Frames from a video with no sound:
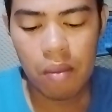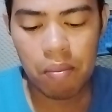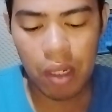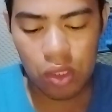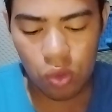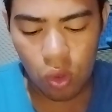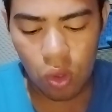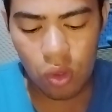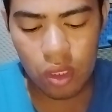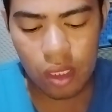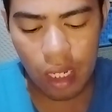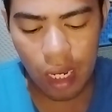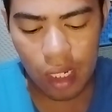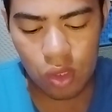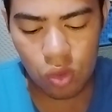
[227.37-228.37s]
Patuloy
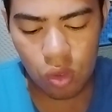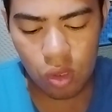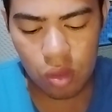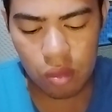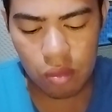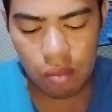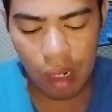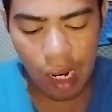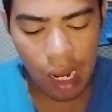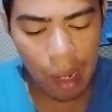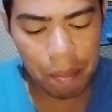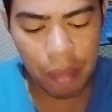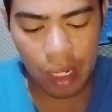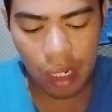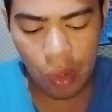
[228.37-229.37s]
nga itong
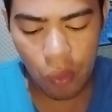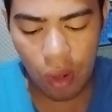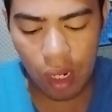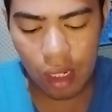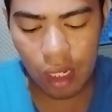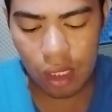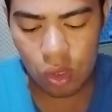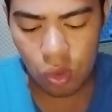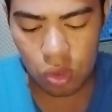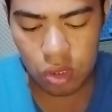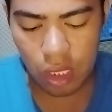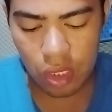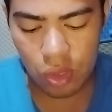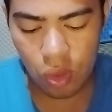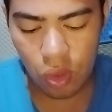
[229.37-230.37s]
mga panawagan ko
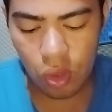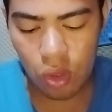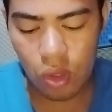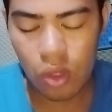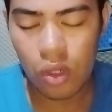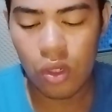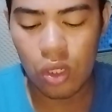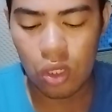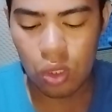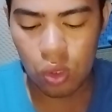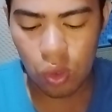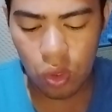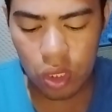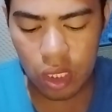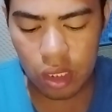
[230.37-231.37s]
sa inyo
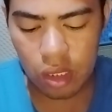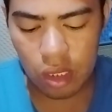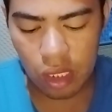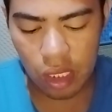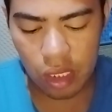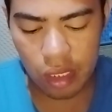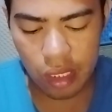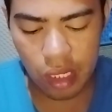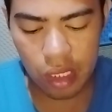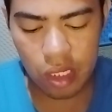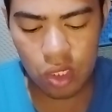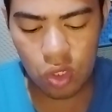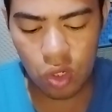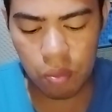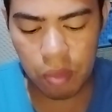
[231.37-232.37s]
Ngunit hindi
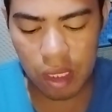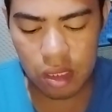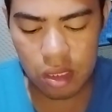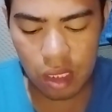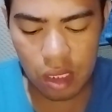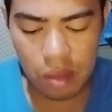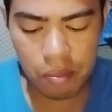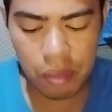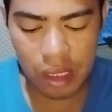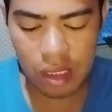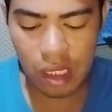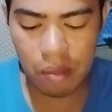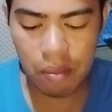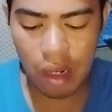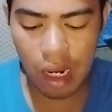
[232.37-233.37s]
ninyo pansin
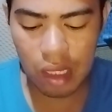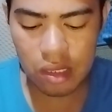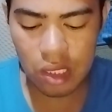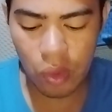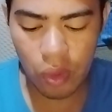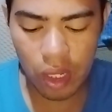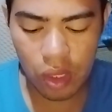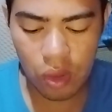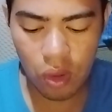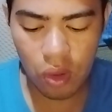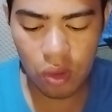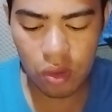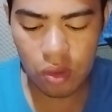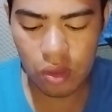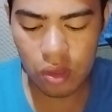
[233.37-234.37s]
pati mga saway ko.